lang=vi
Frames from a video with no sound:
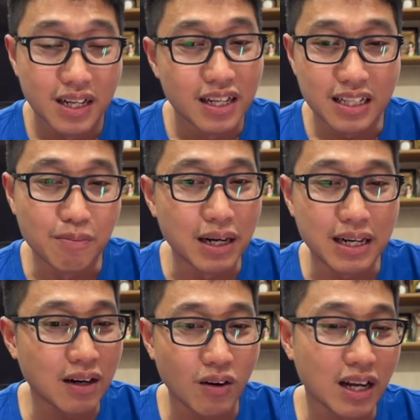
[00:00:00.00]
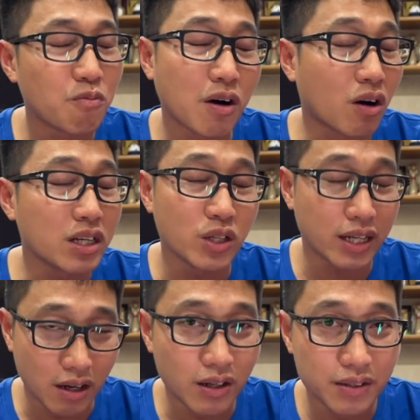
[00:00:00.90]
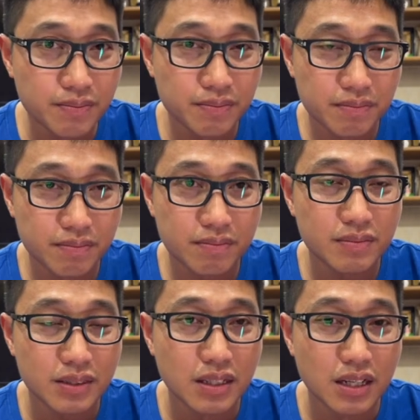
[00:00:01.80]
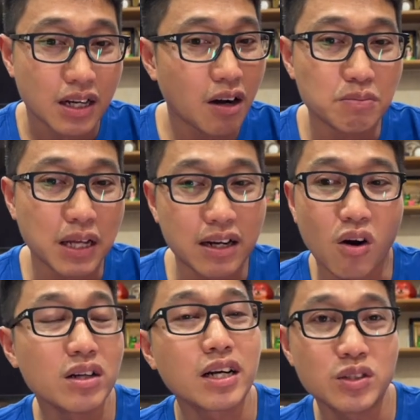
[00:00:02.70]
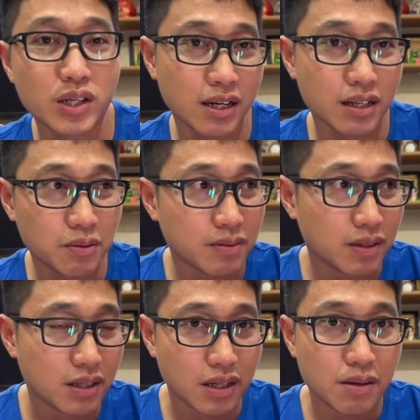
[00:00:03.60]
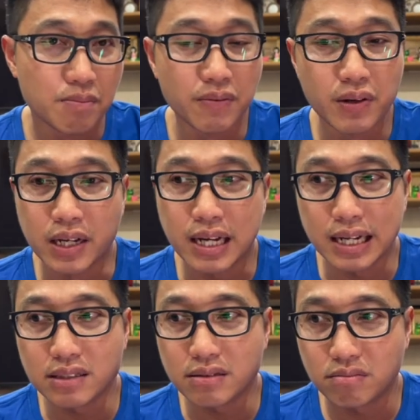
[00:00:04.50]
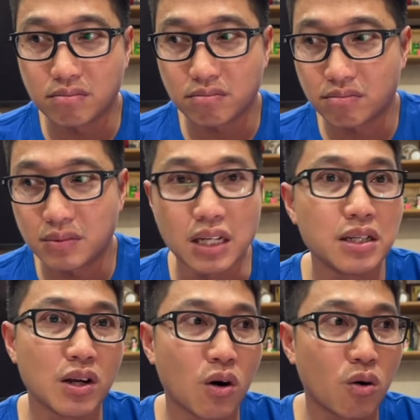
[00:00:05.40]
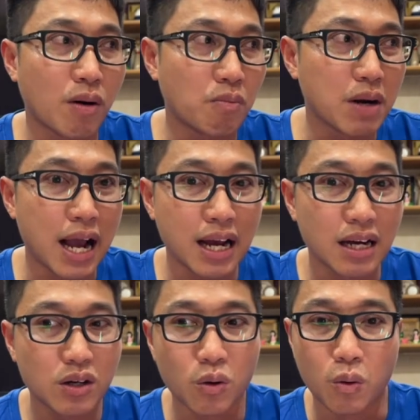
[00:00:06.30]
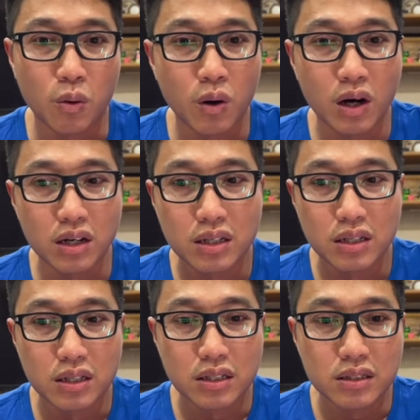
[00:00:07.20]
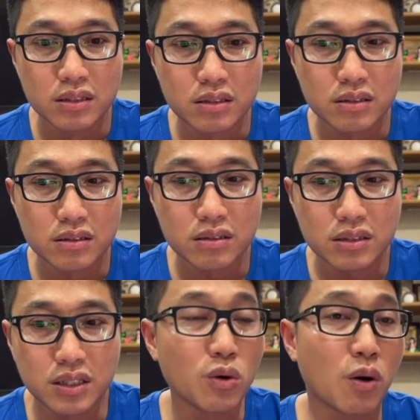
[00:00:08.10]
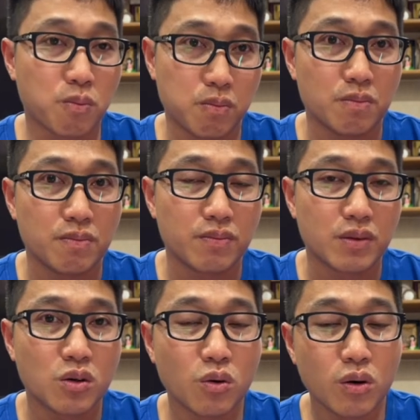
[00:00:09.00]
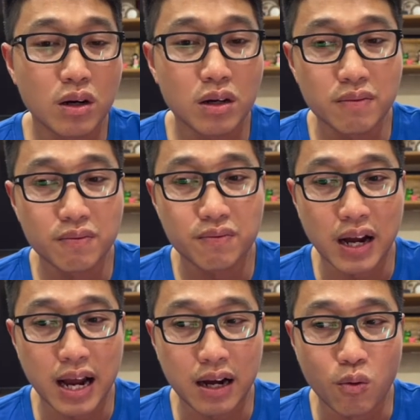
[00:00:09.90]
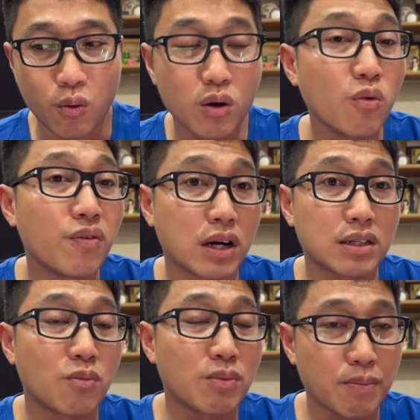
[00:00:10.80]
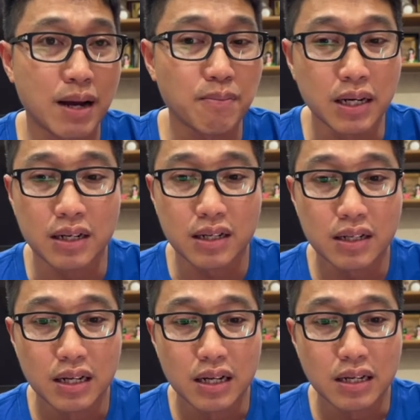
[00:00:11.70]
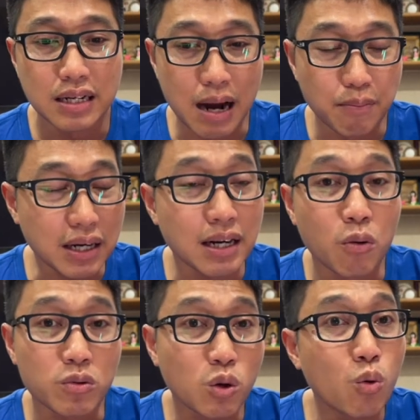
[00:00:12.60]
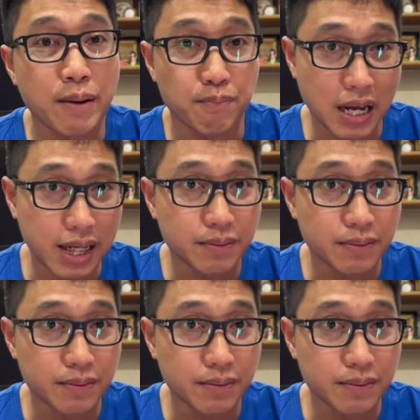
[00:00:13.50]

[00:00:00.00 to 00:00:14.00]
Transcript: Thì mình đã nói là không có cái chuyện đó, không thể có được cái chuyện đó đâu. Bởi vì cái trình độ bóng đá của châu lục của và của khu vực Đông Nam Á mình đó, đã bắt đầu thu hẹp lại,